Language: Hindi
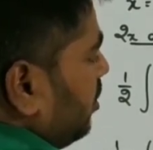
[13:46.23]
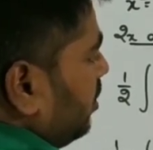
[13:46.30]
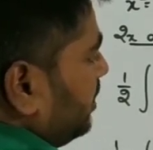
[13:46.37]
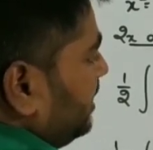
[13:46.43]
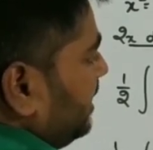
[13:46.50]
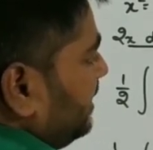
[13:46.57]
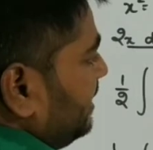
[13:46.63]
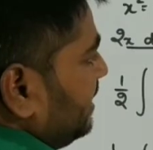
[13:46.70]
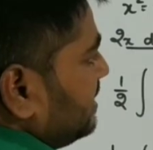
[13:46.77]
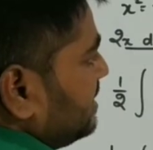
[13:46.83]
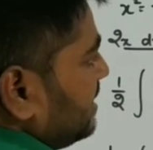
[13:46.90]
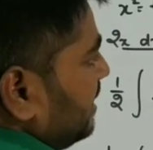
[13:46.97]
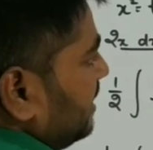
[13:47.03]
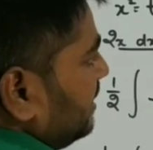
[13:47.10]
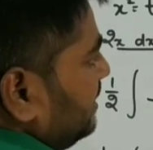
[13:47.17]
और डी टी की
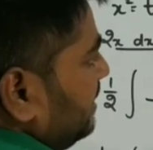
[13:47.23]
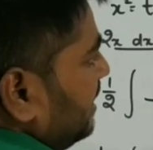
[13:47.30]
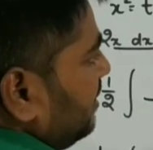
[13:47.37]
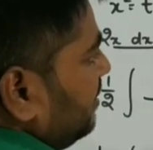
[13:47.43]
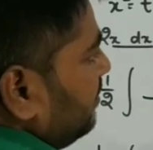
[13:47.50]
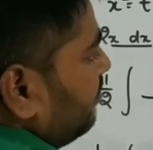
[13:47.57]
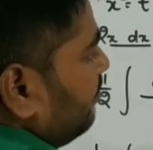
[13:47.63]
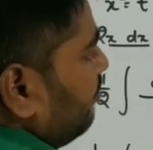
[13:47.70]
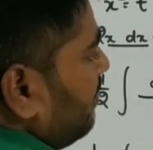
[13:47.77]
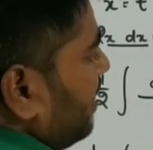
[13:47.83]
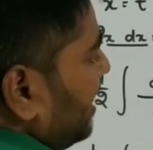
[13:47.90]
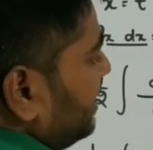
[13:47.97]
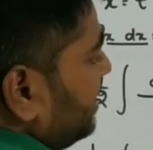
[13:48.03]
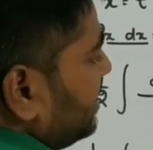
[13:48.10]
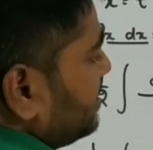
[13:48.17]
जगह रख दिया
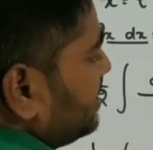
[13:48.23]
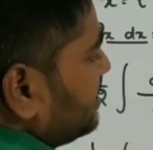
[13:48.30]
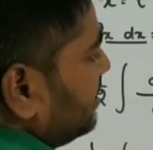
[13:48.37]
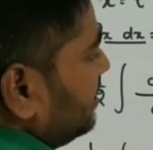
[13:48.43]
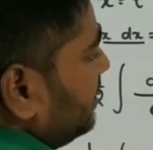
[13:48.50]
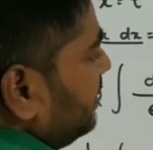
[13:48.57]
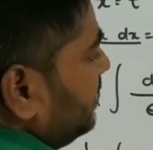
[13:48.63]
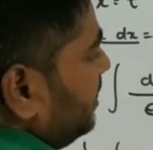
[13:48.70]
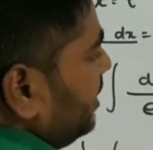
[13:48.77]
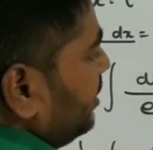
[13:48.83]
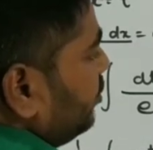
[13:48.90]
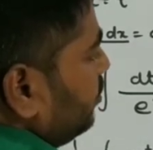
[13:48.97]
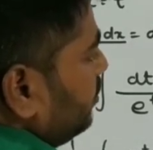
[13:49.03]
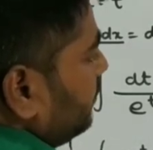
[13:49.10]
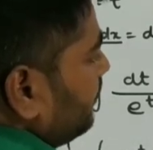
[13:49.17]
माइनस डी
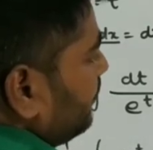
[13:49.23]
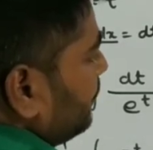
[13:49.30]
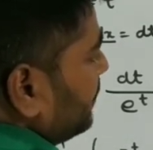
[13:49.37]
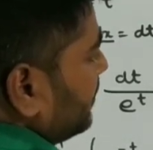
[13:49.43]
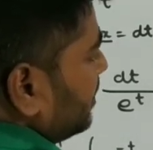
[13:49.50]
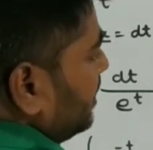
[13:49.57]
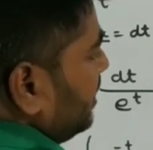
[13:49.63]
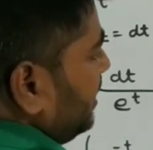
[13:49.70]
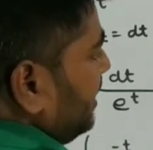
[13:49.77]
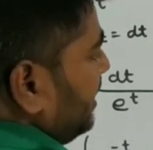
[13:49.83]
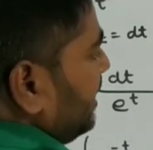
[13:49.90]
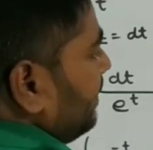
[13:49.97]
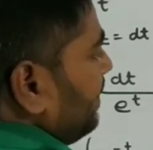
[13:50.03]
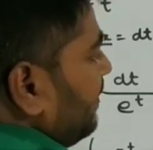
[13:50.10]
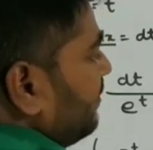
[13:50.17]
यू ई
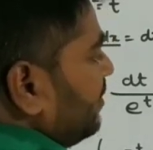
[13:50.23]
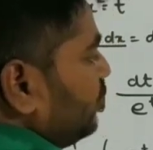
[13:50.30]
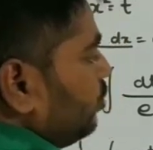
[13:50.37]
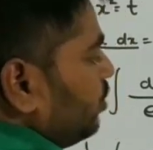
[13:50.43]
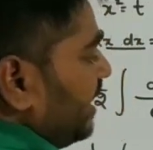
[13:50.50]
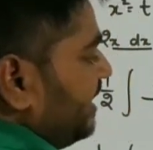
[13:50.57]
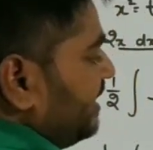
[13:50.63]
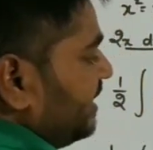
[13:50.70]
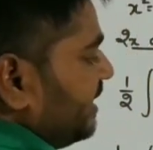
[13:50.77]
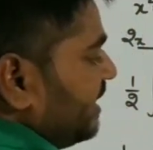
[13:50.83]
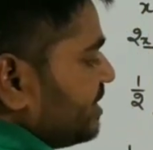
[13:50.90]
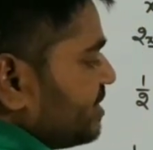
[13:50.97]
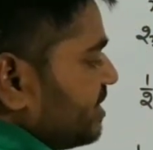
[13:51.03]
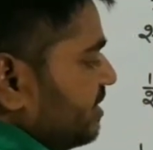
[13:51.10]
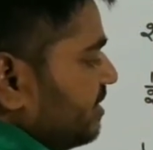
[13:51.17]
की पावर यू का
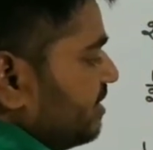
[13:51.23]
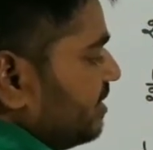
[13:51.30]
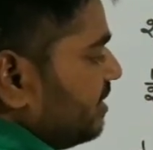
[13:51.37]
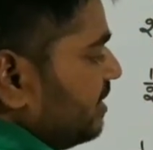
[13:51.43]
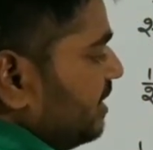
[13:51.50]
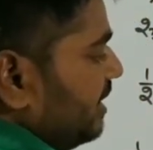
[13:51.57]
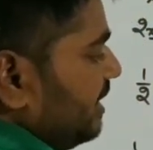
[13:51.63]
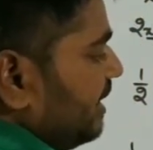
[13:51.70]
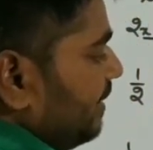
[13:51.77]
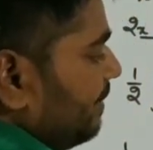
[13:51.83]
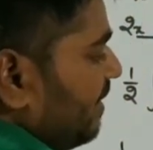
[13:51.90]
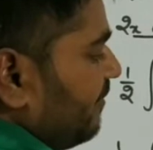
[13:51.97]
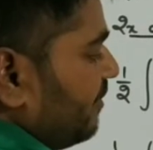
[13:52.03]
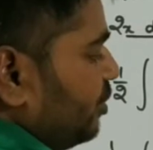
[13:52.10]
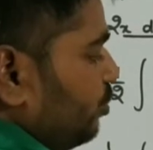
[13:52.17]
इंटीग्रेशन ई e की
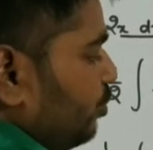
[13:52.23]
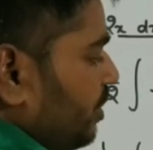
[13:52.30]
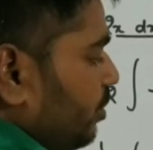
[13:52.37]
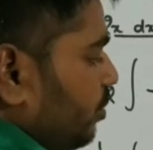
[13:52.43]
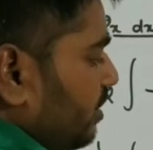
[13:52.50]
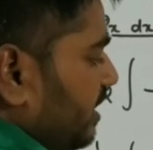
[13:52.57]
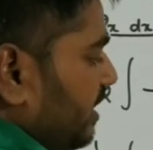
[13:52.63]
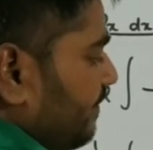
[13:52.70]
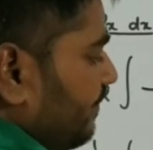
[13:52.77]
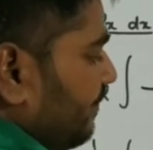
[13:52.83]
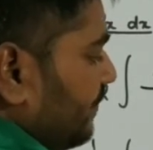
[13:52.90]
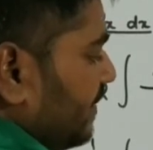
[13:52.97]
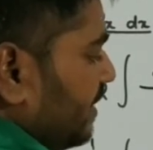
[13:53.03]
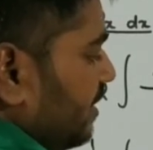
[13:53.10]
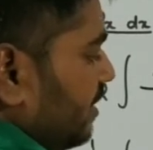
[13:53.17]
पावर यू ही होगा
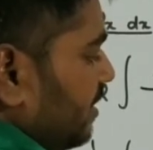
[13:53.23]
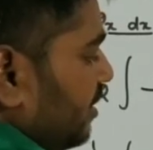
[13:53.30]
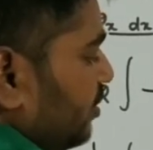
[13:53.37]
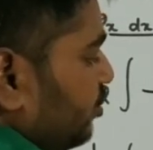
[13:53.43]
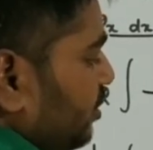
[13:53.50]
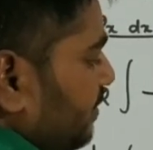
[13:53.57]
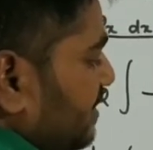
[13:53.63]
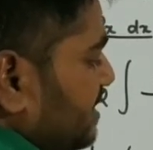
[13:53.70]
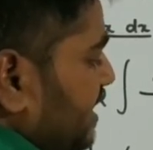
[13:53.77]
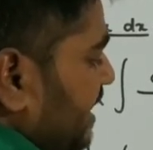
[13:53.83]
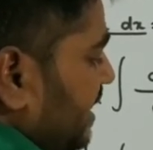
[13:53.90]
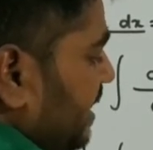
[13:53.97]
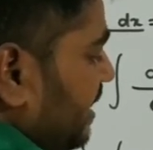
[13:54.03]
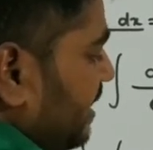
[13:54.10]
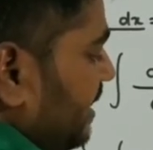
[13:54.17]
तो ये बन
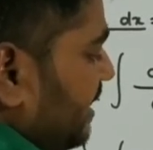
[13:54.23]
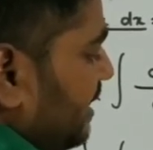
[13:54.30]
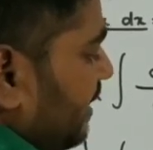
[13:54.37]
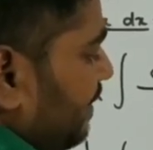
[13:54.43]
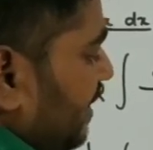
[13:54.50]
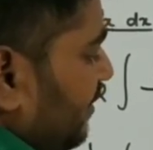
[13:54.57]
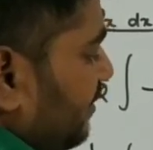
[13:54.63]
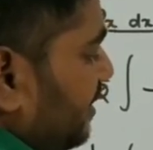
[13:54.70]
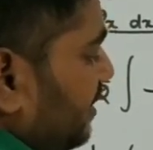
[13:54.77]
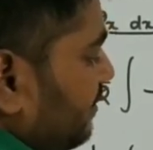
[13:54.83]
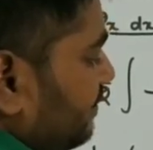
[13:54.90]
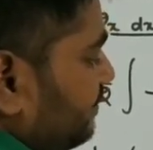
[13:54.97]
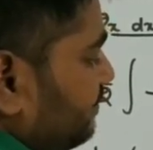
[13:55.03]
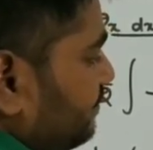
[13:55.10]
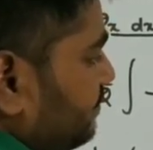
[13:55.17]
जाएगा ई e की पावर
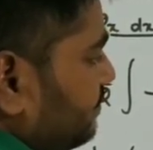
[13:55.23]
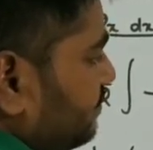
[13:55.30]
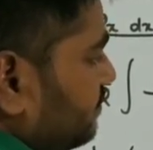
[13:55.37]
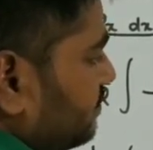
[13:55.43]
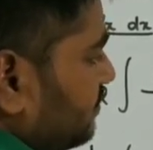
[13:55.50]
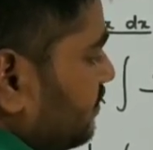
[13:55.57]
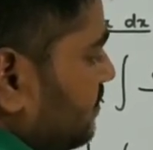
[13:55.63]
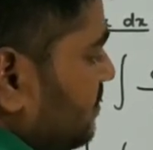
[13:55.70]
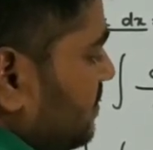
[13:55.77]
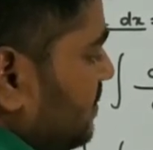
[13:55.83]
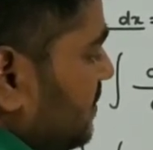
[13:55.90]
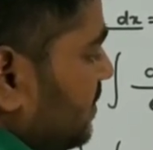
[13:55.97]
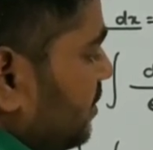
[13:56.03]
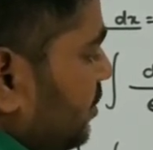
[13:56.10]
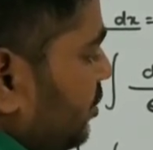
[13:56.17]

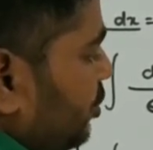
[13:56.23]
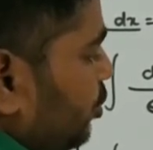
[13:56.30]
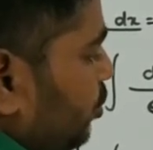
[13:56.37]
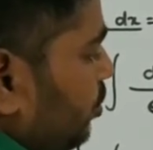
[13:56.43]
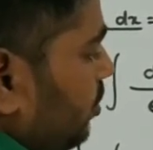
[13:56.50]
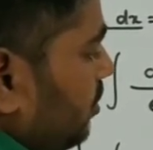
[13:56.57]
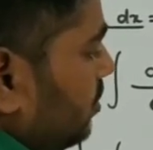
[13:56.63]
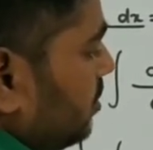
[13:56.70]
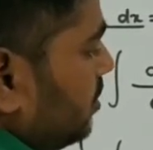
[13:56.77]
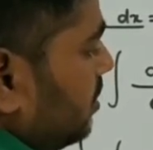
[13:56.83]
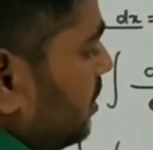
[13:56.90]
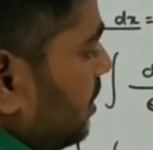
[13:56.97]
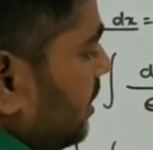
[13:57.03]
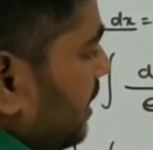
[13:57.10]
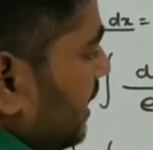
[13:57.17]
यू
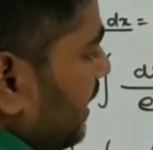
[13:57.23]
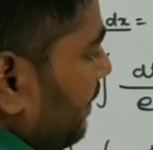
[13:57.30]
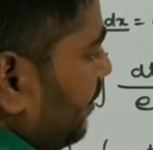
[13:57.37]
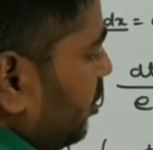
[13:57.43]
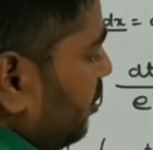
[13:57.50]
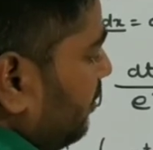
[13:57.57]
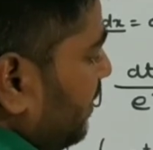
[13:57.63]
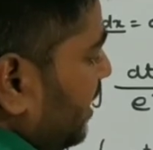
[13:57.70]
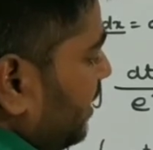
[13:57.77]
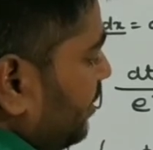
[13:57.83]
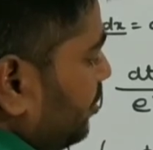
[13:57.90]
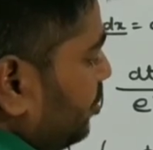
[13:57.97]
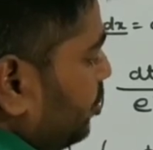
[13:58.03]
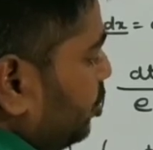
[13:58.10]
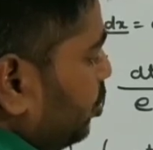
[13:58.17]
अपॉन
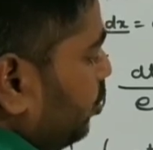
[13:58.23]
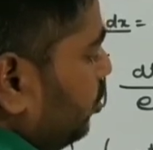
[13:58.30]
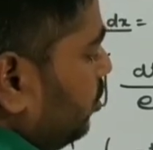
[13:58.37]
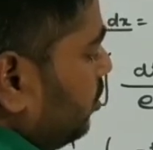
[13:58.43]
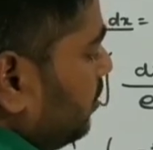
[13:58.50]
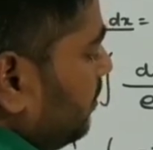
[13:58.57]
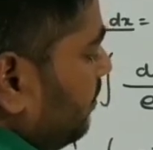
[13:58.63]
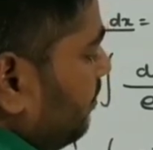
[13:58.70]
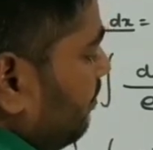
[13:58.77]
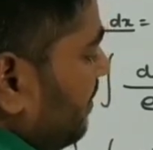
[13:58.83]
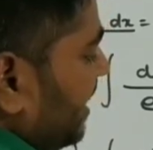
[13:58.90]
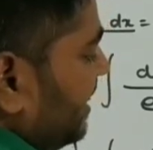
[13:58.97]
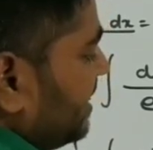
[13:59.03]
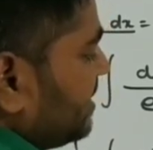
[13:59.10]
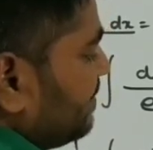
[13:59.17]
में टू
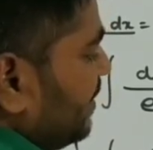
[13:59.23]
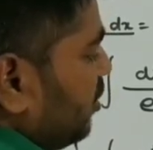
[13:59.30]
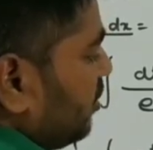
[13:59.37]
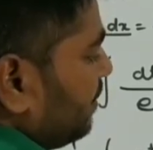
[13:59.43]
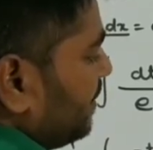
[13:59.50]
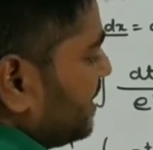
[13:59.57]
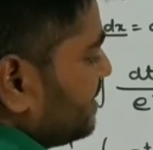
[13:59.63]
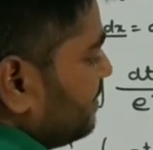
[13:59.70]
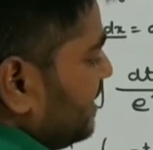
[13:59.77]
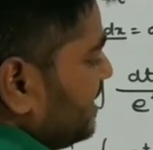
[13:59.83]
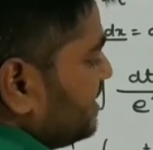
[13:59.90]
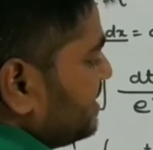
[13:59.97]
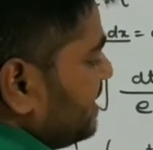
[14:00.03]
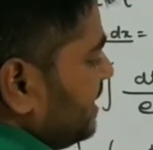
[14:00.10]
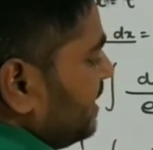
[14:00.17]
माइनस में और प्लस
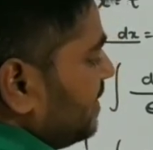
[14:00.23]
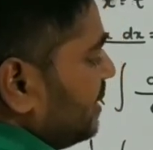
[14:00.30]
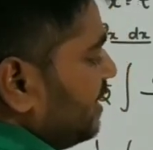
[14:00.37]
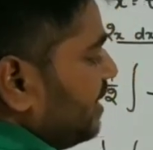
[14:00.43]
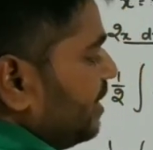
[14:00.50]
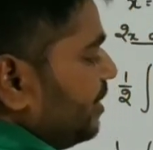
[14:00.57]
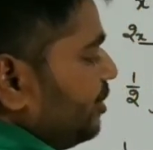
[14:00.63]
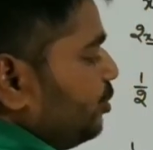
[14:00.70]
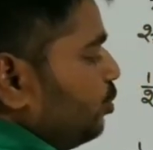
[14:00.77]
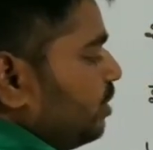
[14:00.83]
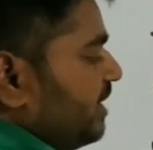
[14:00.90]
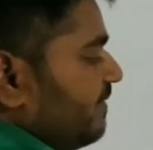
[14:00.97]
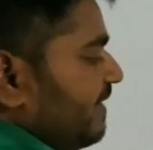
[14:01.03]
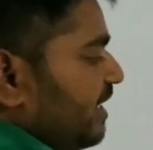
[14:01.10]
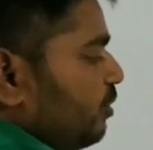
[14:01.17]
में सी यू
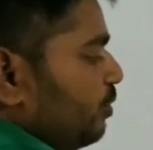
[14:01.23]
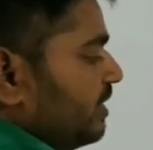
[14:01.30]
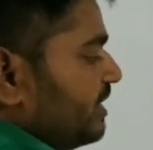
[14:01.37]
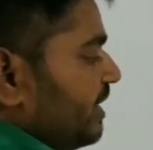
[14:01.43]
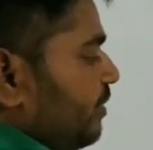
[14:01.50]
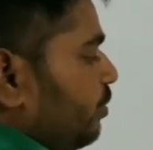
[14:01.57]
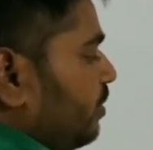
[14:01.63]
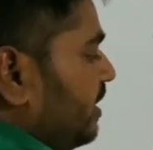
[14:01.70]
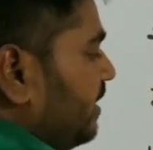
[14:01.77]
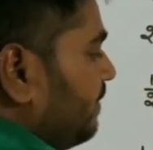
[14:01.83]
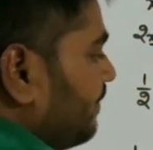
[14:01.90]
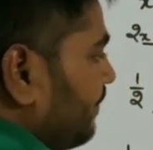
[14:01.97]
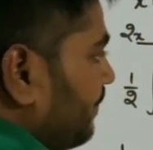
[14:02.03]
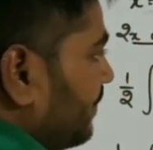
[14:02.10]
की वैल्यू कितनी होगी